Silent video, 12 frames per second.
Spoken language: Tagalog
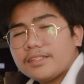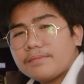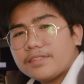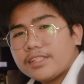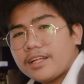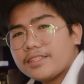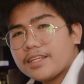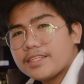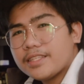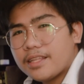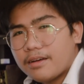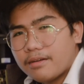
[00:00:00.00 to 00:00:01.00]

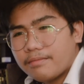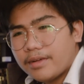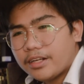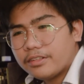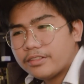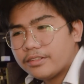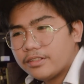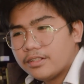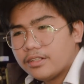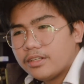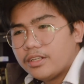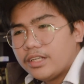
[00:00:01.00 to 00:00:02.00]
substances na merong
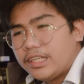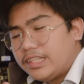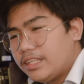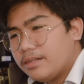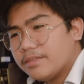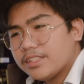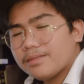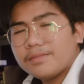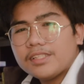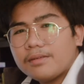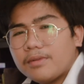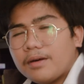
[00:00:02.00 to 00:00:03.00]
hindi naman sa
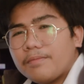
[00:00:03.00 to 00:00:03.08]
masama